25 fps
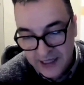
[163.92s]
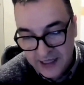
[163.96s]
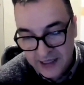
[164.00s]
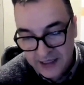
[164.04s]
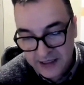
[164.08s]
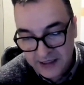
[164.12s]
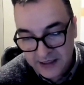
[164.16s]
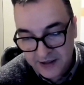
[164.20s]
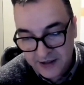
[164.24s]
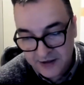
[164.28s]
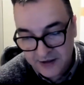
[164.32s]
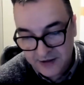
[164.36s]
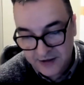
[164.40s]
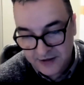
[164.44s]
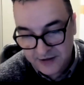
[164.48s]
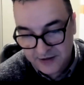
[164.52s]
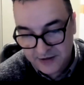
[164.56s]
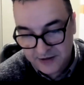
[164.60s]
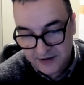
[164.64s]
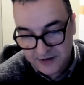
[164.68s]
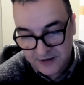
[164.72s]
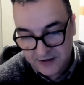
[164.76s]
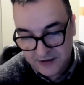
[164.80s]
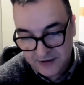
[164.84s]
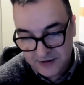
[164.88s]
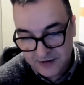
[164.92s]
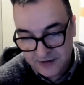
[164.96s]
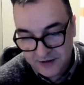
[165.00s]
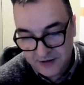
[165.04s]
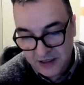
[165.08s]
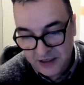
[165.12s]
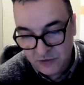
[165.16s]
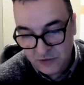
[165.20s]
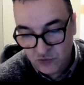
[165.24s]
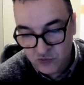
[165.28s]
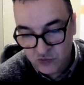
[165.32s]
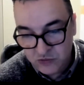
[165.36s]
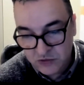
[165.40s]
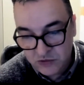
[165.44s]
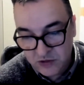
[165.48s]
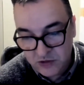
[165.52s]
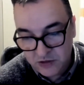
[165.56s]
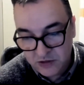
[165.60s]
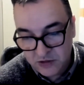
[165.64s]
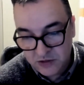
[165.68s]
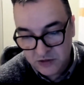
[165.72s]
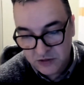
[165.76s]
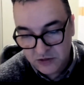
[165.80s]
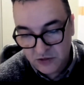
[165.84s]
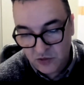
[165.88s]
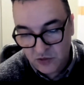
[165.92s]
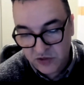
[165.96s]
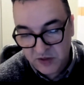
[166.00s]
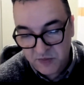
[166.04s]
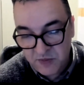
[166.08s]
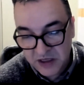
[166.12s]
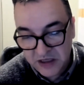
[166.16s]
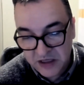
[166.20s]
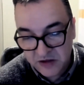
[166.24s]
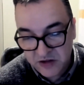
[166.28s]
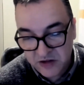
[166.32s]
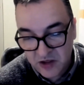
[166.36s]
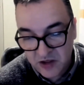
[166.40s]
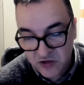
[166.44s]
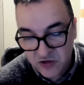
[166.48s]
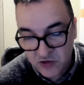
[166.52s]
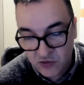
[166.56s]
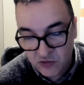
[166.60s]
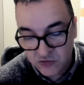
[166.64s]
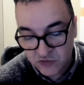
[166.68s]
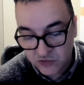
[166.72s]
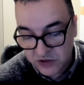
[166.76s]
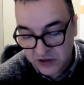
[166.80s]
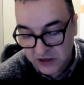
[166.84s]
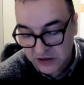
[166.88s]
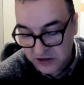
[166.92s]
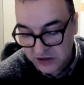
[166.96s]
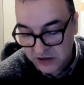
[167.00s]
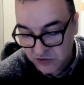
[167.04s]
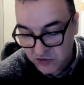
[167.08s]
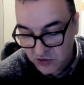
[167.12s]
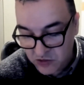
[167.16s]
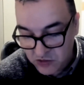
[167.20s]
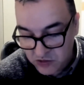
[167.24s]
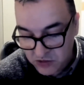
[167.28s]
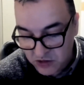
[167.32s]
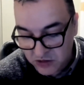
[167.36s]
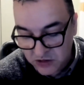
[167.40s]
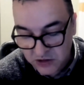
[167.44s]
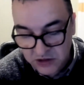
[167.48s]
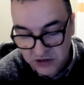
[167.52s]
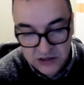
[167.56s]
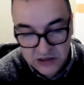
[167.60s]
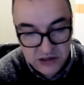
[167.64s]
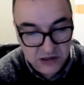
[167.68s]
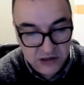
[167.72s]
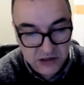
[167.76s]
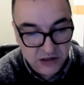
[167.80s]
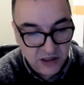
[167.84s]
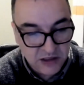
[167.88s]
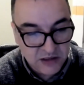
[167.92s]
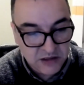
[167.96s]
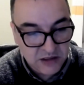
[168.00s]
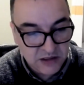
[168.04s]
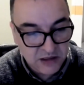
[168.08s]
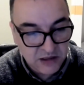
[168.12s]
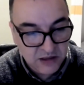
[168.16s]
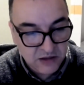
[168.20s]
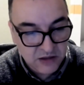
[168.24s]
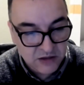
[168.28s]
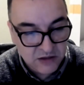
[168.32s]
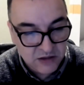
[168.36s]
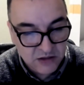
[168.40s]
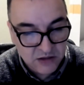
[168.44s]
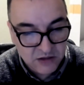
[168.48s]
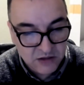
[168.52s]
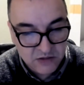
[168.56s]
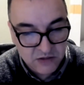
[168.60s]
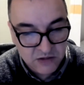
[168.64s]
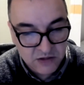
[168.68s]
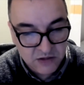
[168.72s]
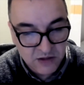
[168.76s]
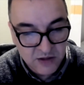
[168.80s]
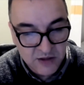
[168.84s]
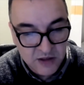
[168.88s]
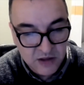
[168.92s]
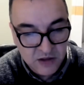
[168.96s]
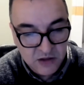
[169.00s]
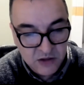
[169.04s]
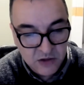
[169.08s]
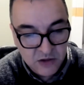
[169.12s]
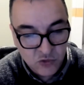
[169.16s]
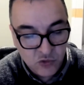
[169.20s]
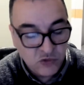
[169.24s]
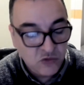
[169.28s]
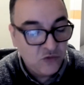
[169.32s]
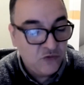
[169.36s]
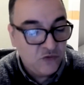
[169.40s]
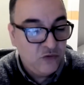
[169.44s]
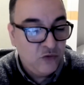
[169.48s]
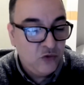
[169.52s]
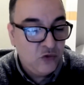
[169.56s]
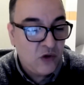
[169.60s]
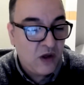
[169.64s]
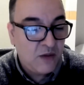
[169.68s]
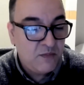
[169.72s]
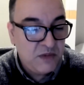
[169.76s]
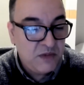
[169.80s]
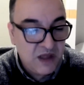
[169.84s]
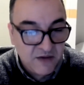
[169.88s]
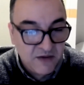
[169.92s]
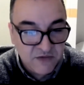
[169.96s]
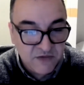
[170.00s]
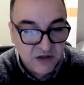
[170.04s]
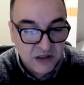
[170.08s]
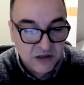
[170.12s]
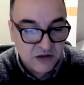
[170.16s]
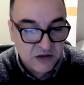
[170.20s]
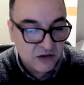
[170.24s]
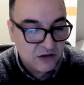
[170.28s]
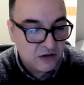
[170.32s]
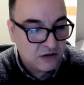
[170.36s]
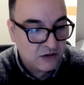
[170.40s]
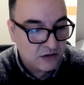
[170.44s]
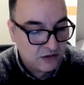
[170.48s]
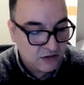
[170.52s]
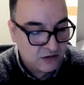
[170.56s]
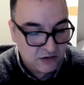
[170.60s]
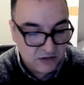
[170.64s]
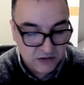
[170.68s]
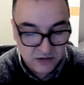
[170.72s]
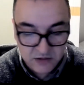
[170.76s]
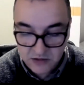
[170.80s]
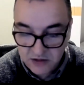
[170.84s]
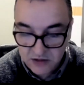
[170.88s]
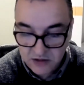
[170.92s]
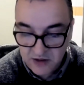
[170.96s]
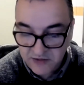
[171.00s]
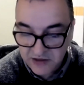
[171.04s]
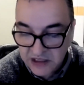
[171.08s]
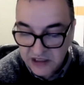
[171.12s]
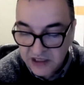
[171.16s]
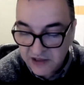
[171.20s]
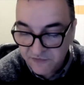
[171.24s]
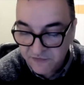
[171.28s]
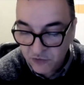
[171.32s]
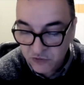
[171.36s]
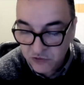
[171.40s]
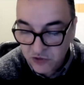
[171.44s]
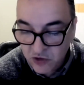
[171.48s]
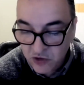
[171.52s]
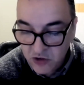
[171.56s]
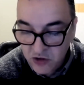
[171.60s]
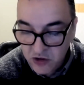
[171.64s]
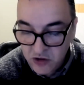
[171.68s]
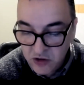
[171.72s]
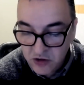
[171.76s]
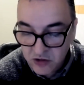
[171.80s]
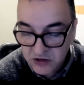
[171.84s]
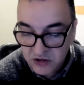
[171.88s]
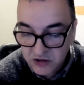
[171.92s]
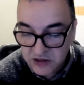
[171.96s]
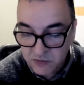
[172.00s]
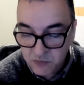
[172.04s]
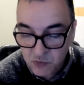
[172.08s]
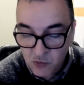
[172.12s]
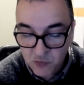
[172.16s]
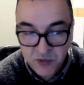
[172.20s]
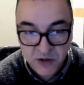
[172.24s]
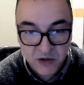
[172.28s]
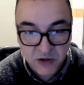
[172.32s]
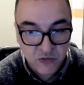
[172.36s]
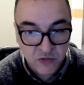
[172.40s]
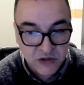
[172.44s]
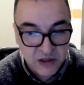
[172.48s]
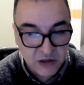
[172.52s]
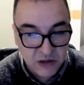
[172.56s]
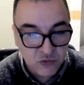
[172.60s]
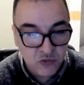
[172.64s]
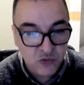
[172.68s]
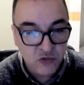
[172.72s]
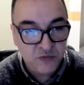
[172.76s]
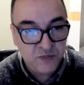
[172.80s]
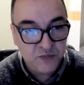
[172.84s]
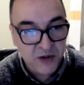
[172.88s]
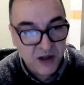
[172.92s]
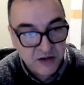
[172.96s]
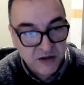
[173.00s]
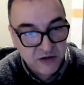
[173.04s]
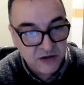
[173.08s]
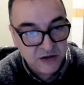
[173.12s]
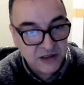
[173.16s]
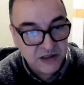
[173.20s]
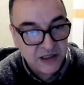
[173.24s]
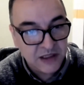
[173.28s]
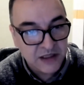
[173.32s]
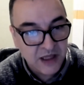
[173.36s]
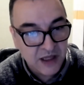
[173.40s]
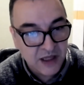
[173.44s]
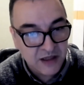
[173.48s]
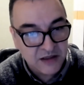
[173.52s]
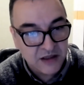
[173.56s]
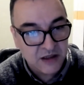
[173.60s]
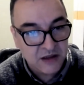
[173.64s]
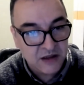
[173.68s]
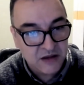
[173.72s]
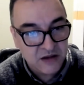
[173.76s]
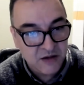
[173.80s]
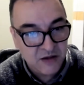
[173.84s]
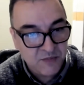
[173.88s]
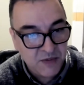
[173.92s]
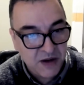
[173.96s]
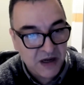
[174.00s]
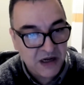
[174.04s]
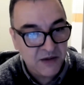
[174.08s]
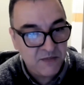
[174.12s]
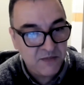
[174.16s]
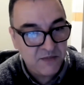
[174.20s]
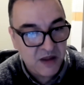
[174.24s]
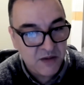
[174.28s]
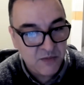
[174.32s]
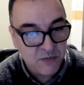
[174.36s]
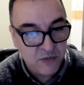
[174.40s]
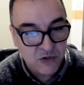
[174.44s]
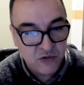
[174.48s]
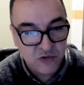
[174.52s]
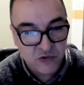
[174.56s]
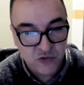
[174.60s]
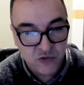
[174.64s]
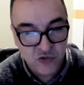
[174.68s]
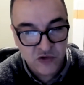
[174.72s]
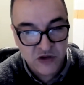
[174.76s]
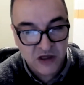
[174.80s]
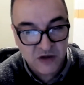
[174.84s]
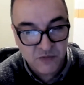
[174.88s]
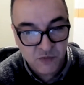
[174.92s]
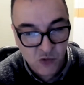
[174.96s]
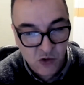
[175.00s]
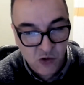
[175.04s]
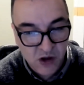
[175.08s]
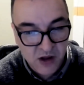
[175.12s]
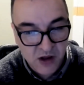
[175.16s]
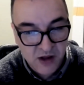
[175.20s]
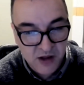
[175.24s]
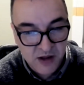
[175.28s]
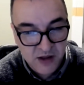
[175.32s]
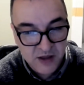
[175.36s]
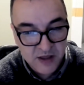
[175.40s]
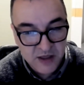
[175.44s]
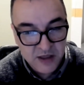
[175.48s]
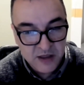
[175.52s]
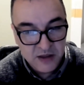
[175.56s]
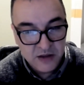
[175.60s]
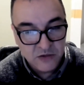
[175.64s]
Et, euh, donc, euh, dans ces magasins, j'ai rencontré des gens qui étaient je suis devenu ami avec, euh, avec les vendeurs qui m'ont présenté d'autres personnes qui étaient intéressées par les mêmes sujets que moi.